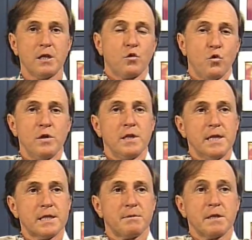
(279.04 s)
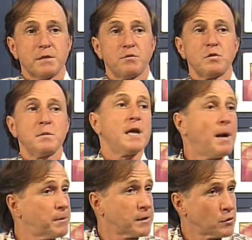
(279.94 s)
ich tue nichts, weil das würde mir
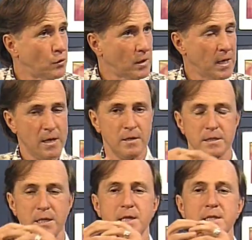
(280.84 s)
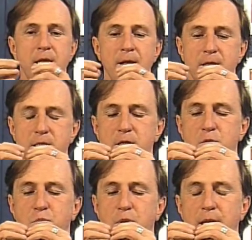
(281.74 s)
ja abgezogen. Ja, das heißt,
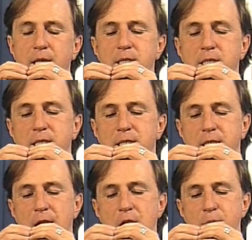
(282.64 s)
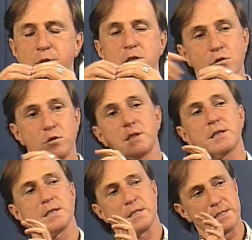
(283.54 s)
sie bringen sich selbst durch
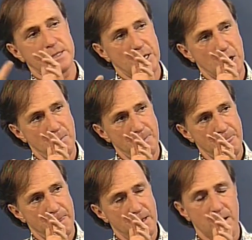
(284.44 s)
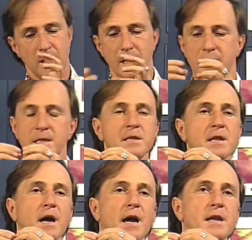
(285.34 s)
das System
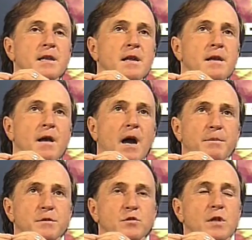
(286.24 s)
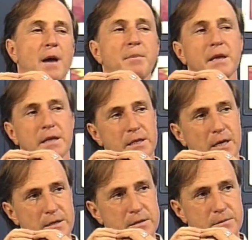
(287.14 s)
in eine absolute
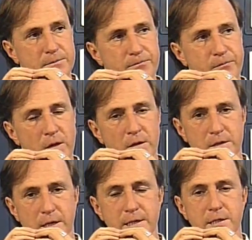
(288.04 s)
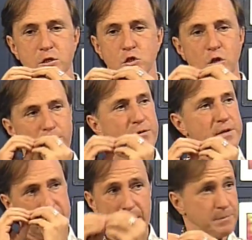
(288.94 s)
Abhängigkeit. Mhm. Das heißt, sie
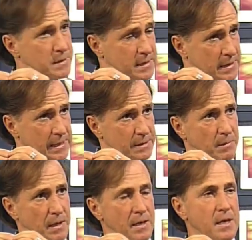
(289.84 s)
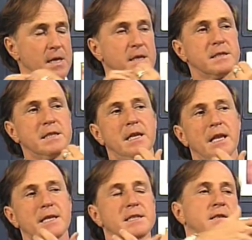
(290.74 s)
schöpfen selbst nicht mehr, sie
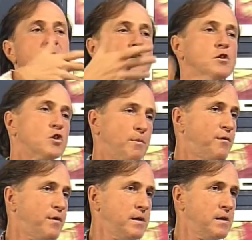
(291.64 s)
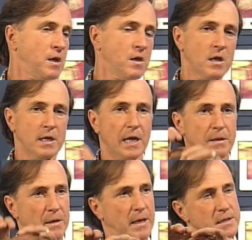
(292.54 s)
lassen schöpfen in
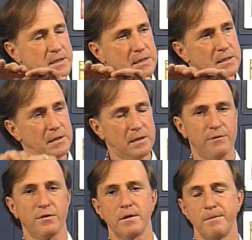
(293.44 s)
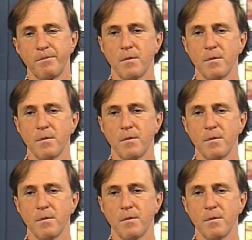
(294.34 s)
einem ganz niedrigen Level.